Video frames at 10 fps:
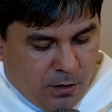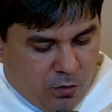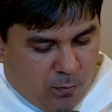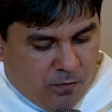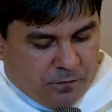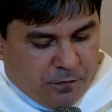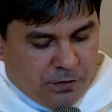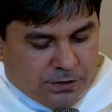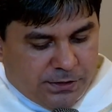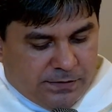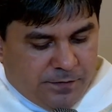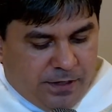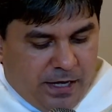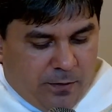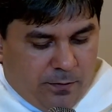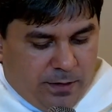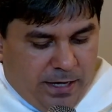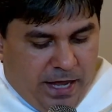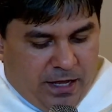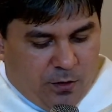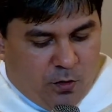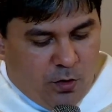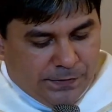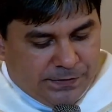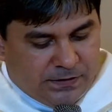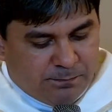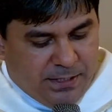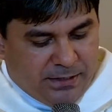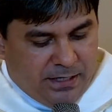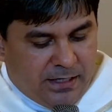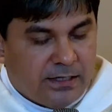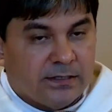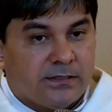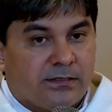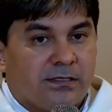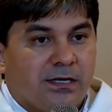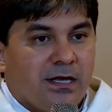como fostes fiel em coisas pequenas,